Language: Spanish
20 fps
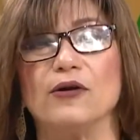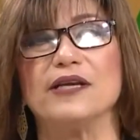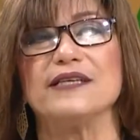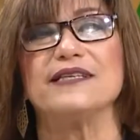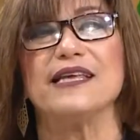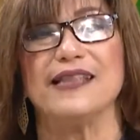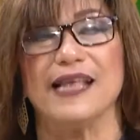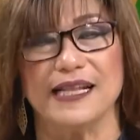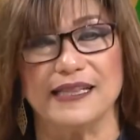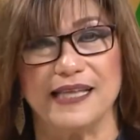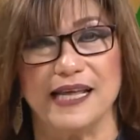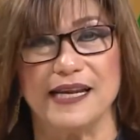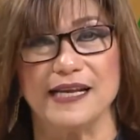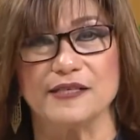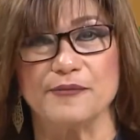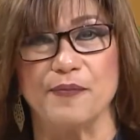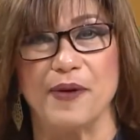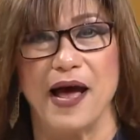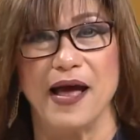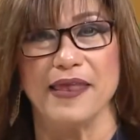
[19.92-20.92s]
residente en
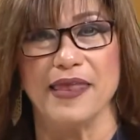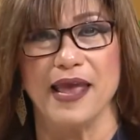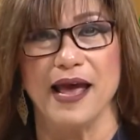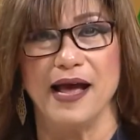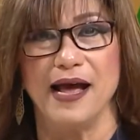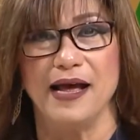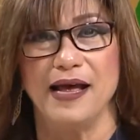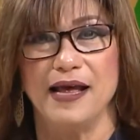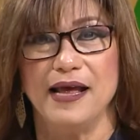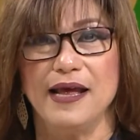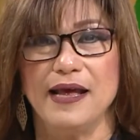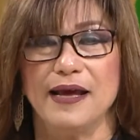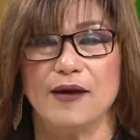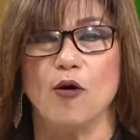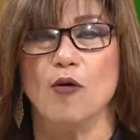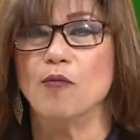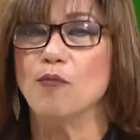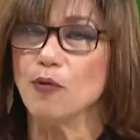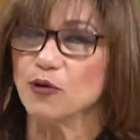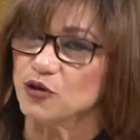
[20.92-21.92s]
España,
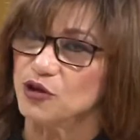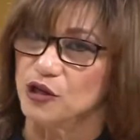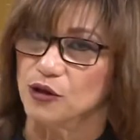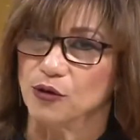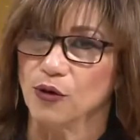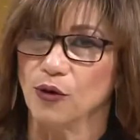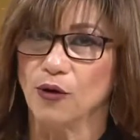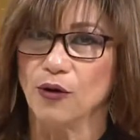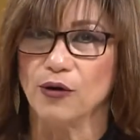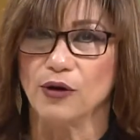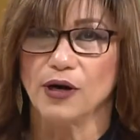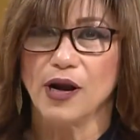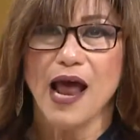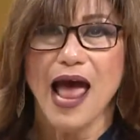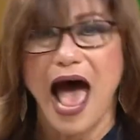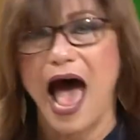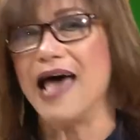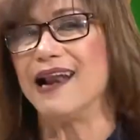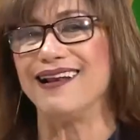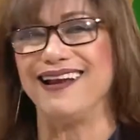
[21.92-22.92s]
compositor,
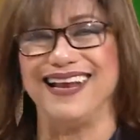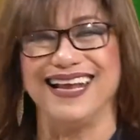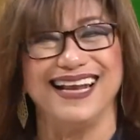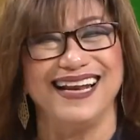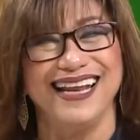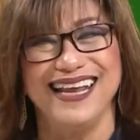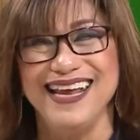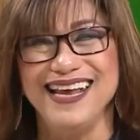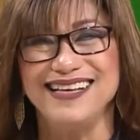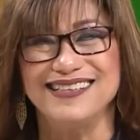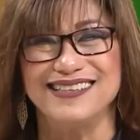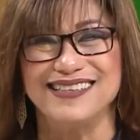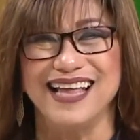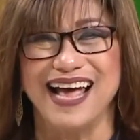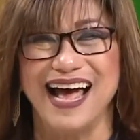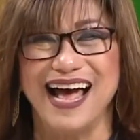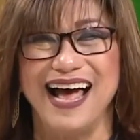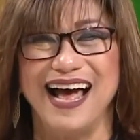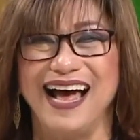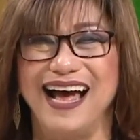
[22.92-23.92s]

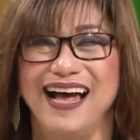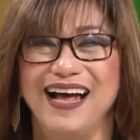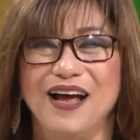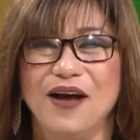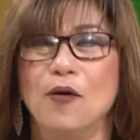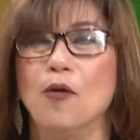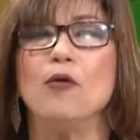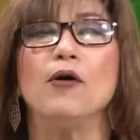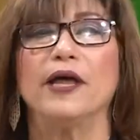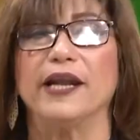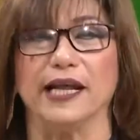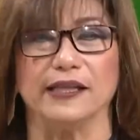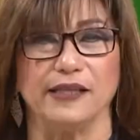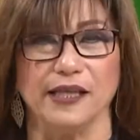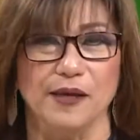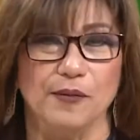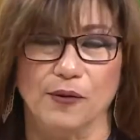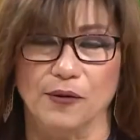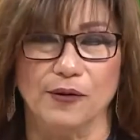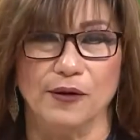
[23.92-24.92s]
arreglista, un
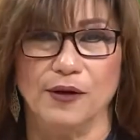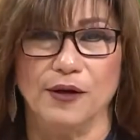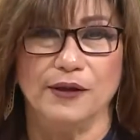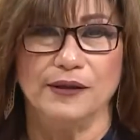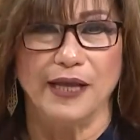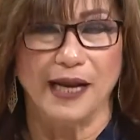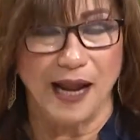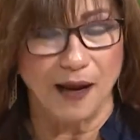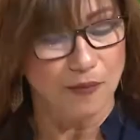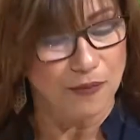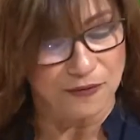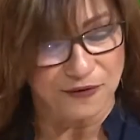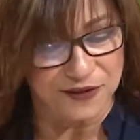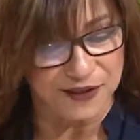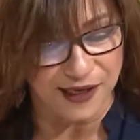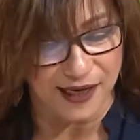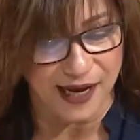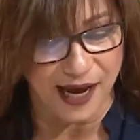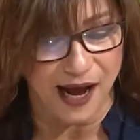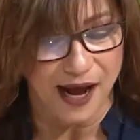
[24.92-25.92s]
creativo de la
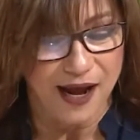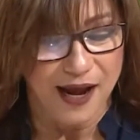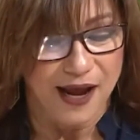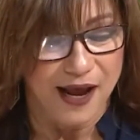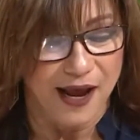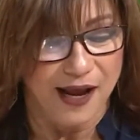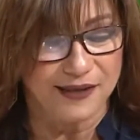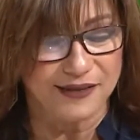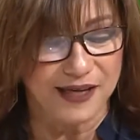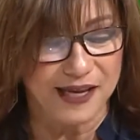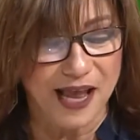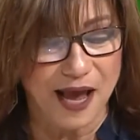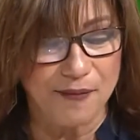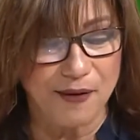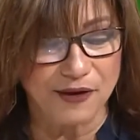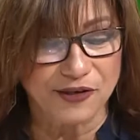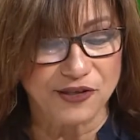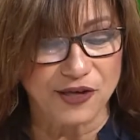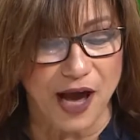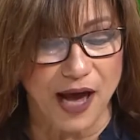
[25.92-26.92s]
música. Él se
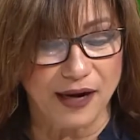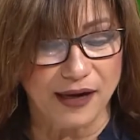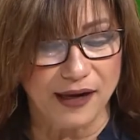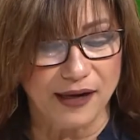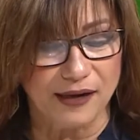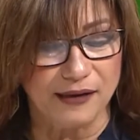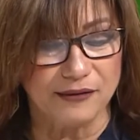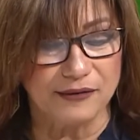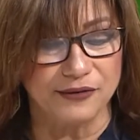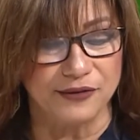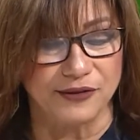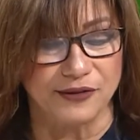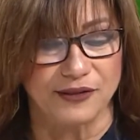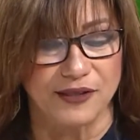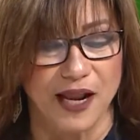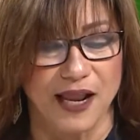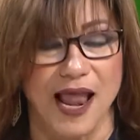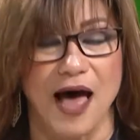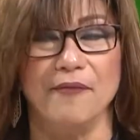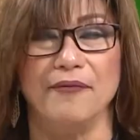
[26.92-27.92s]
llama Charles
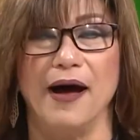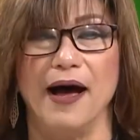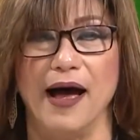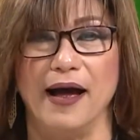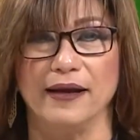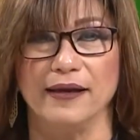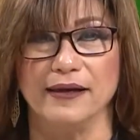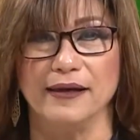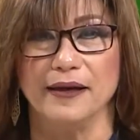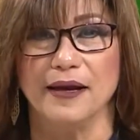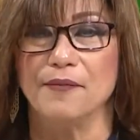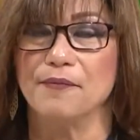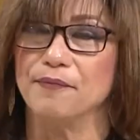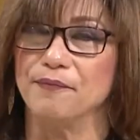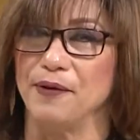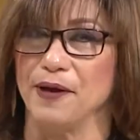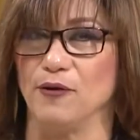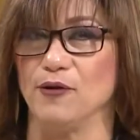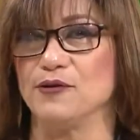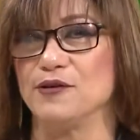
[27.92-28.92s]
Laván,
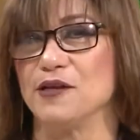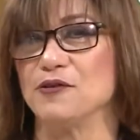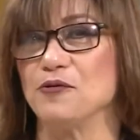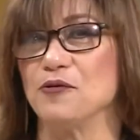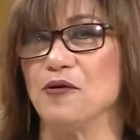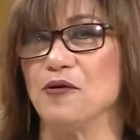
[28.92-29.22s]
pero ese es su